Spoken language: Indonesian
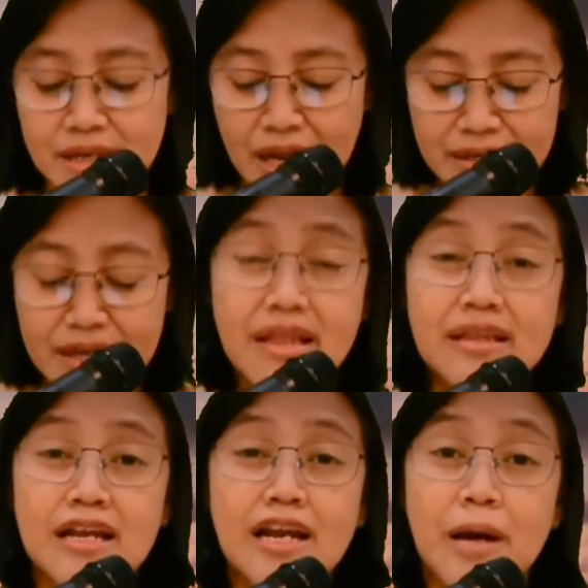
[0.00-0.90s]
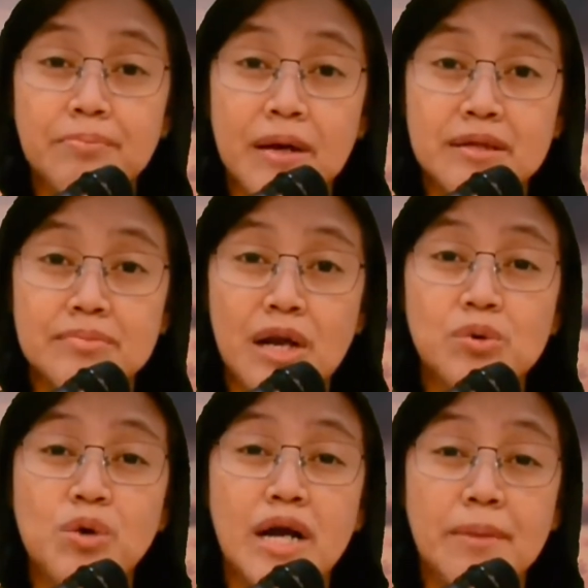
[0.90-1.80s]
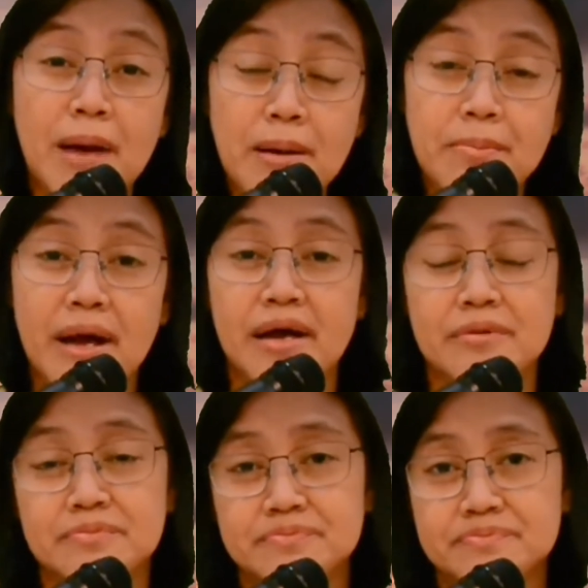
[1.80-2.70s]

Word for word: Dan kita tidak dapat melakukan apa-apa.